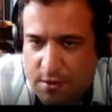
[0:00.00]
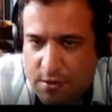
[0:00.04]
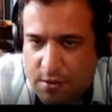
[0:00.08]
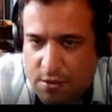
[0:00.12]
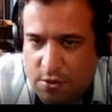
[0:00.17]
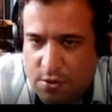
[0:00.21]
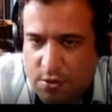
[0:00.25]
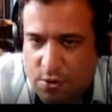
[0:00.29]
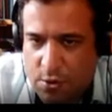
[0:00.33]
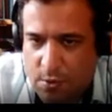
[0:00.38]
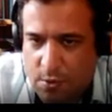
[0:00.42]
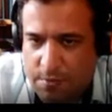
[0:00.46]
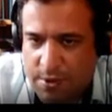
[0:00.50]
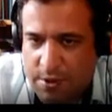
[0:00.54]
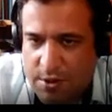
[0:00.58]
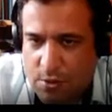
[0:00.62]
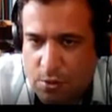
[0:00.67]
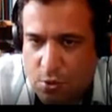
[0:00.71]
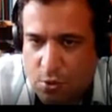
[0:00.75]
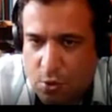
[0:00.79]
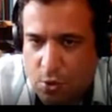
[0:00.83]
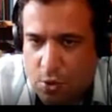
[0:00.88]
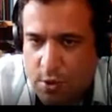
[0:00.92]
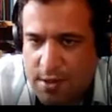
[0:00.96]
sobre
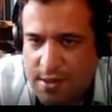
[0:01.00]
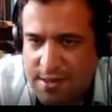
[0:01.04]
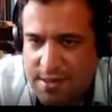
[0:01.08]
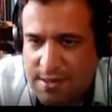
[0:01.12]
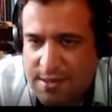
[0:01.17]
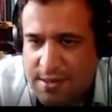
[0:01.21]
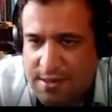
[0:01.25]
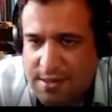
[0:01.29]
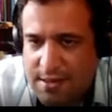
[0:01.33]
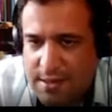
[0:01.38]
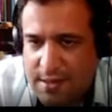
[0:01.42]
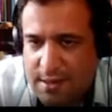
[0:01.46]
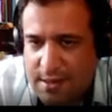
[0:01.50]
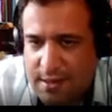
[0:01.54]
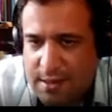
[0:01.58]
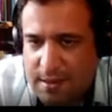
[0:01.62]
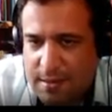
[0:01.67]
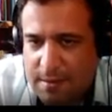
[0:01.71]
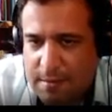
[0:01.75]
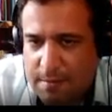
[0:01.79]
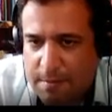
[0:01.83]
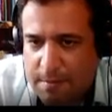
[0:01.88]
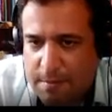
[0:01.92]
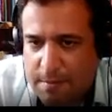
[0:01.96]
2
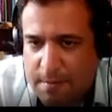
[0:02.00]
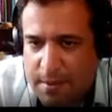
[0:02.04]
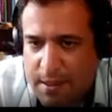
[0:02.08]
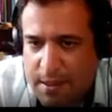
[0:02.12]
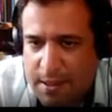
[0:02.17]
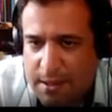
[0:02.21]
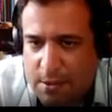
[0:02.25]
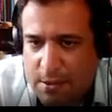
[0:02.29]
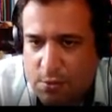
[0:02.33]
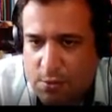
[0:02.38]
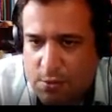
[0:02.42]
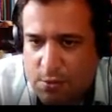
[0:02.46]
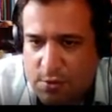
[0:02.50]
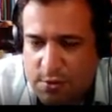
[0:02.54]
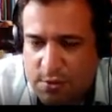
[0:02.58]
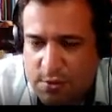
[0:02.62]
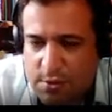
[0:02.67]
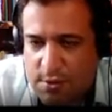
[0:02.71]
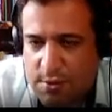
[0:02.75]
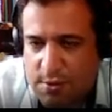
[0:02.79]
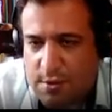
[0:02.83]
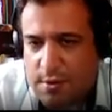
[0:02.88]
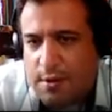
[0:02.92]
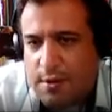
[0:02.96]

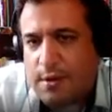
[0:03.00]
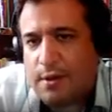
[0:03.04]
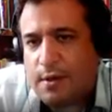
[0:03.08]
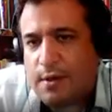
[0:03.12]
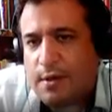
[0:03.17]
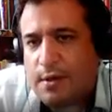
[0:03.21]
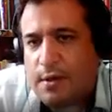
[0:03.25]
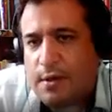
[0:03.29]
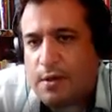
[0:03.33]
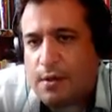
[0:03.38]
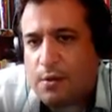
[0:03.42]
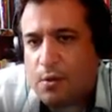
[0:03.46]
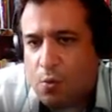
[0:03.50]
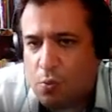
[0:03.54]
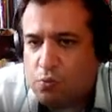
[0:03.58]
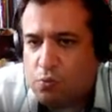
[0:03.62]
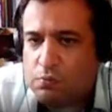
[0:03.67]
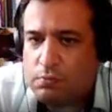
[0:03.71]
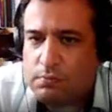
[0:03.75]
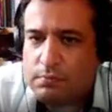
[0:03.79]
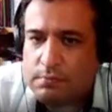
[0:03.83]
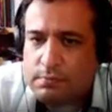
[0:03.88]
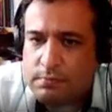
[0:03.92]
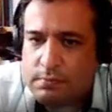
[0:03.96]
menos
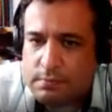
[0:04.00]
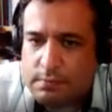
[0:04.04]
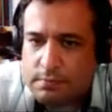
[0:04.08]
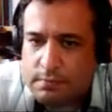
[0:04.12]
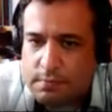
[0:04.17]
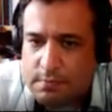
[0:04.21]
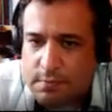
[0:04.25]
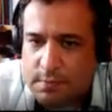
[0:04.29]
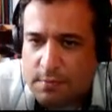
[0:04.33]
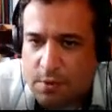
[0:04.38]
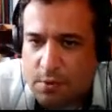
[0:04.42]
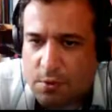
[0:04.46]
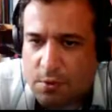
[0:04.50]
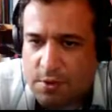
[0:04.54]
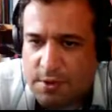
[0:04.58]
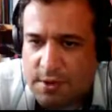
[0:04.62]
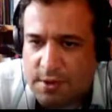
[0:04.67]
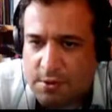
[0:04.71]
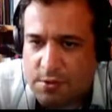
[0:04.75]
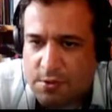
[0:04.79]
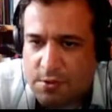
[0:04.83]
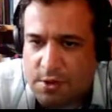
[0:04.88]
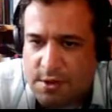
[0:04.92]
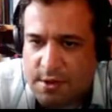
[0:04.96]
1, que o
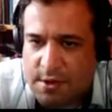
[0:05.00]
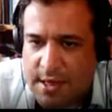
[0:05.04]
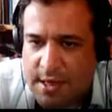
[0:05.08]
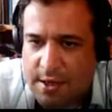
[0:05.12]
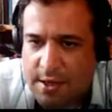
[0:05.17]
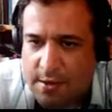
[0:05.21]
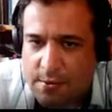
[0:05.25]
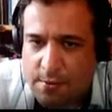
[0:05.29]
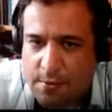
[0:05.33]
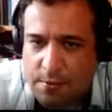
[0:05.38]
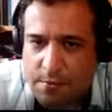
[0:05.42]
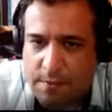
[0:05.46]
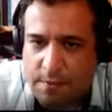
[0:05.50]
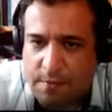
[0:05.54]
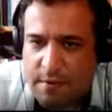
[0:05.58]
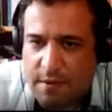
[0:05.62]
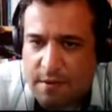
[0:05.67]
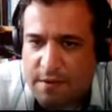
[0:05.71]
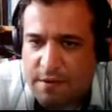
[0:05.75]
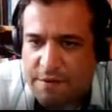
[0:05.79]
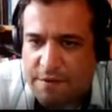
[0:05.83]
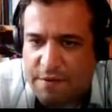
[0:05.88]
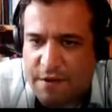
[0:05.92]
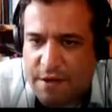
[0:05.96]
cosseno de zero é 1,
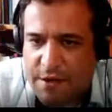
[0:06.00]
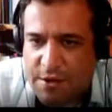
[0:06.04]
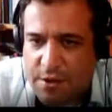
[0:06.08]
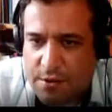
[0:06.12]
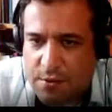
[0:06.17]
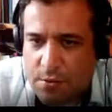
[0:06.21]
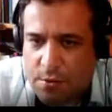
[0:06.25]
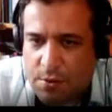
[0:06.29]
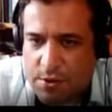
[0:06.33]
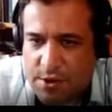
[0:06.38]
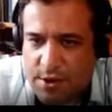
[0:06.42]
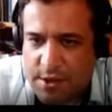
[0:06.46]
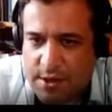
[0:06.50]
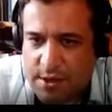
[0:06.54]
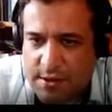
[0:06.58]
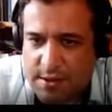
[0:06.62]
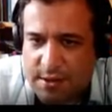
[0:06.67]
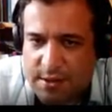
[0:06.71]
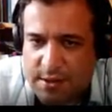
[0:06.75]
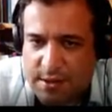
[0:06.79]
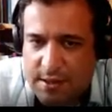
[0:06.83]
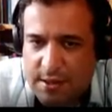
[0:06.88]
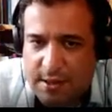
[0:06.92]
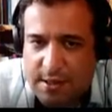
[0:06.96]
fecha
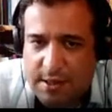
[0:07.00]
colchetes.